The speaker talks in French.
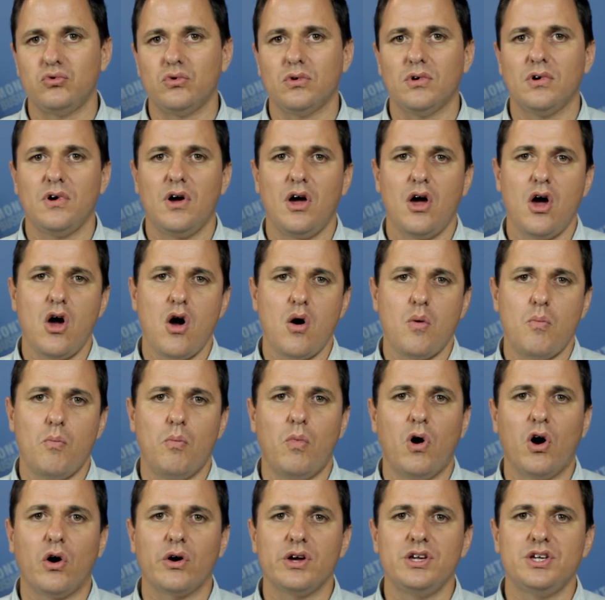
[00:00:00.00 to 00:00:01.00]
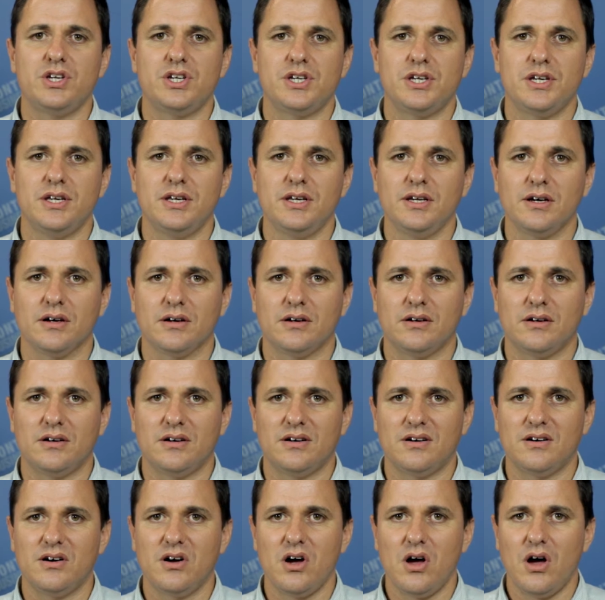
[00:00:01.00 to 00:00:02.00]
pour m'enrichir
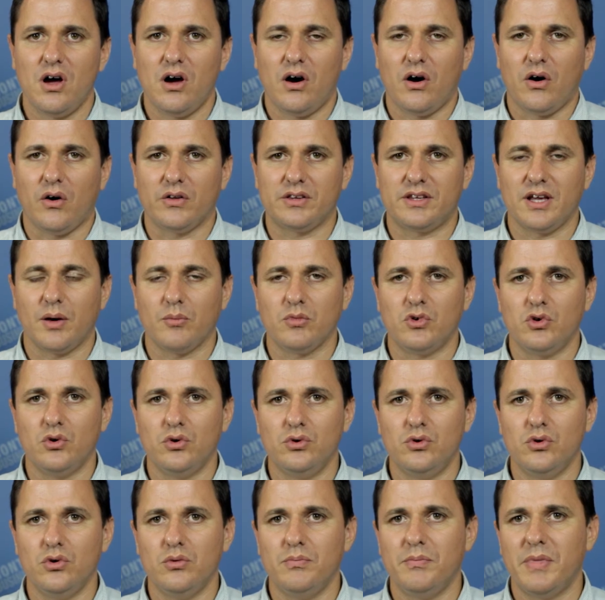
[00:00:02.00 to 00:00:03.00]
en termes de,